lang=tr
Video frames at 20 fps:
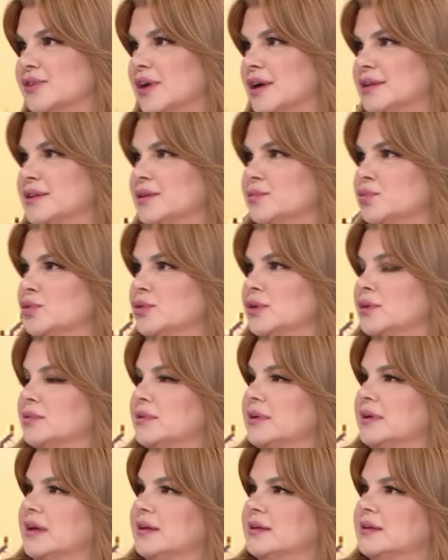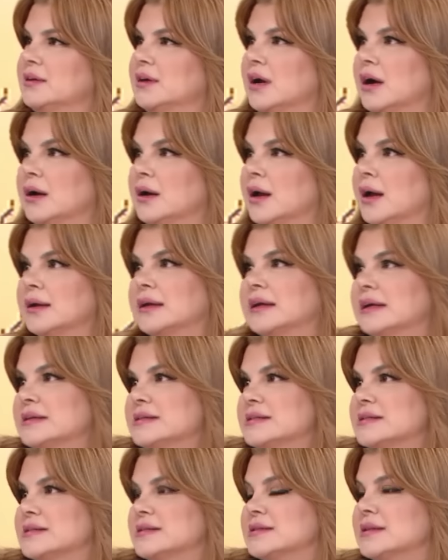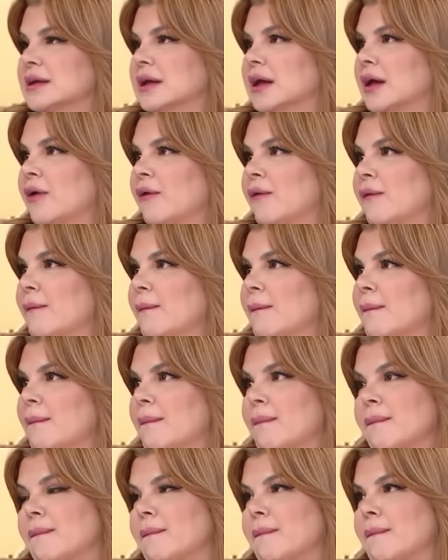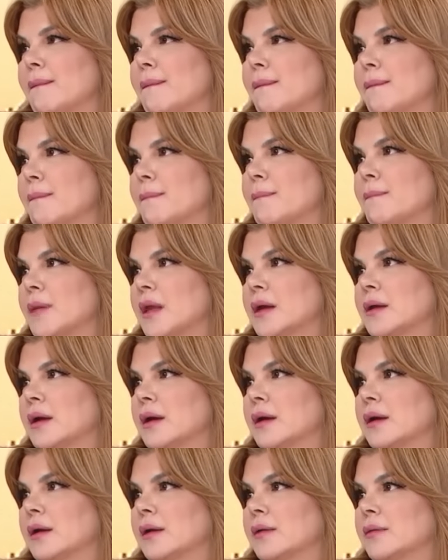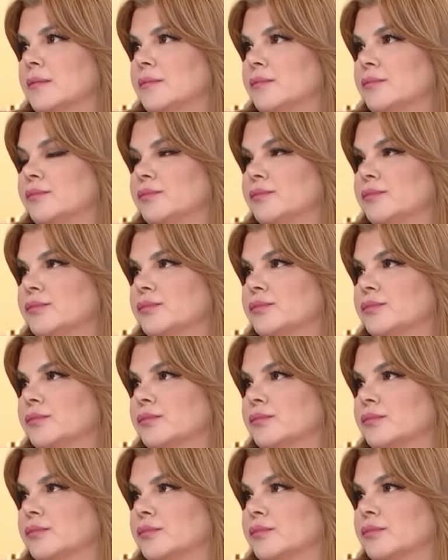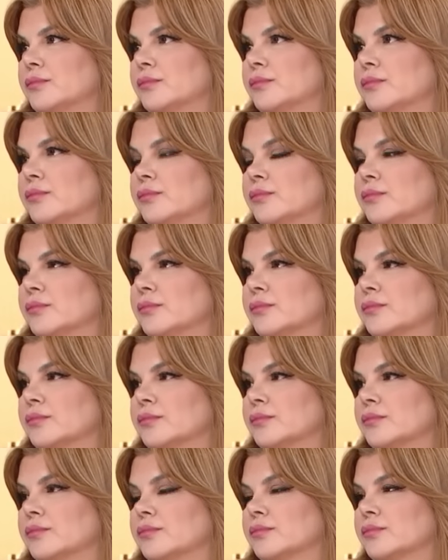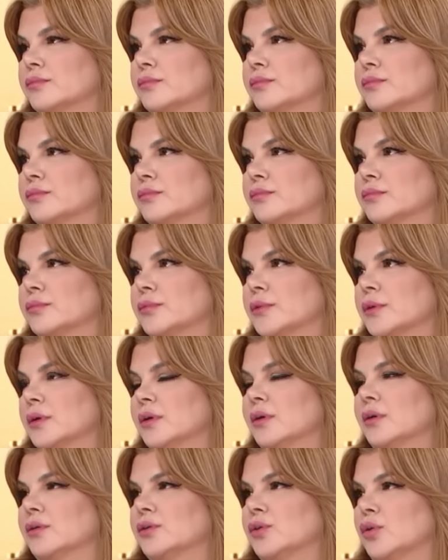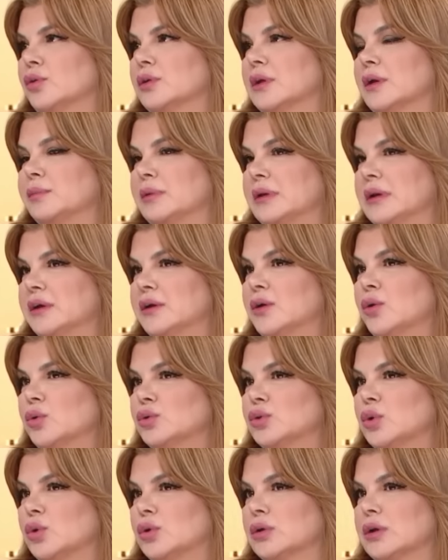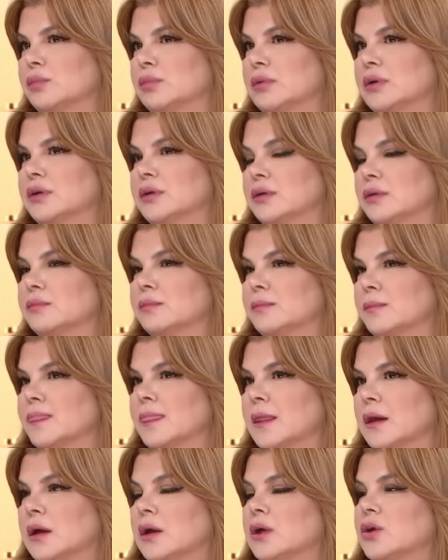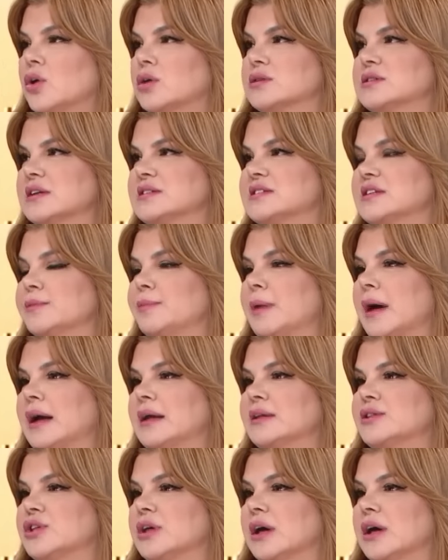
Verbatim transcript: vaatte bulunabilir, edilir. Herkes Çevresindeki insanlar mı acaba Elif ona dedi ki e, şimdi böyle bir açıklama yap. e, o da olabilir. Yani da belki olabilir. olabilir. Çünkü bazen o Yoksa çevrenin Sibel gazıyla-